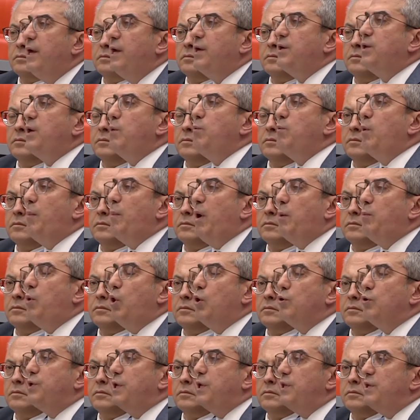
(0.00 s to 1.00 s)
Ekrem
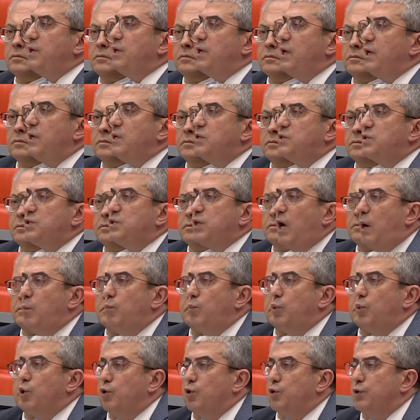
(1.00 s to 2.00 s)
İmamoğlu dedi ki
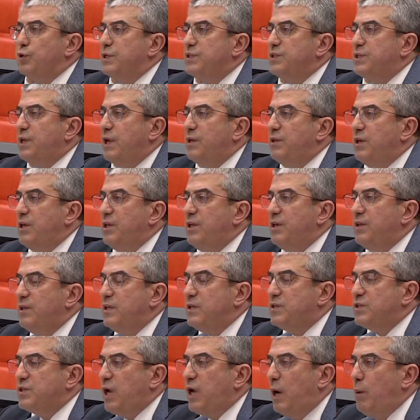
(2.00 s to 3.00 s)
İstanbul'un istediğinin,
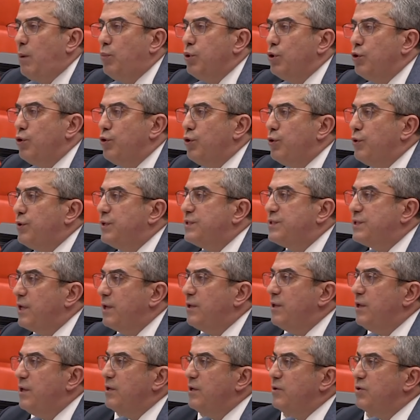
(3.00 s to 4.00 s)
İstanbul'un
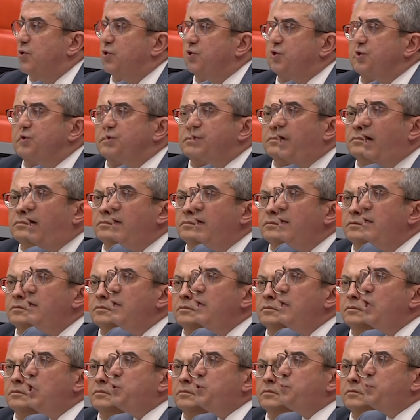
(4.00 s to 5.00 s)
istediğinin dışında
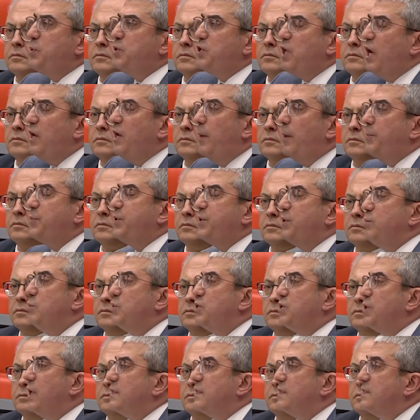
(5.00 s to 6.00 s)
hiçbir şey
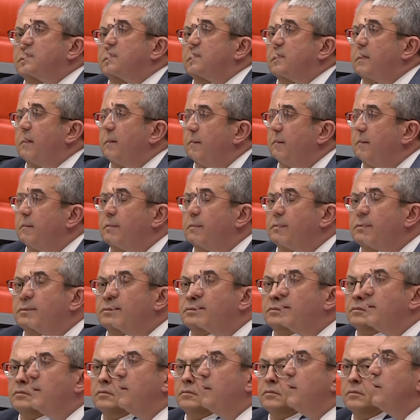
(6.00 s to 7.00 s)
yaptırmayacağız size.
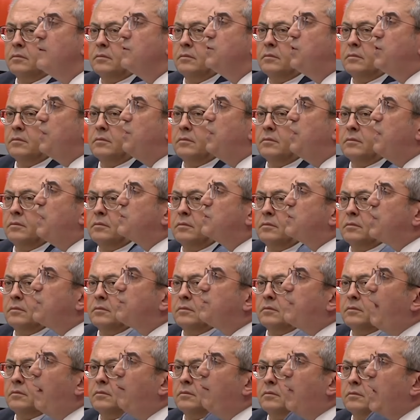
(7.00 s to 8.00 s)
Dediniz ki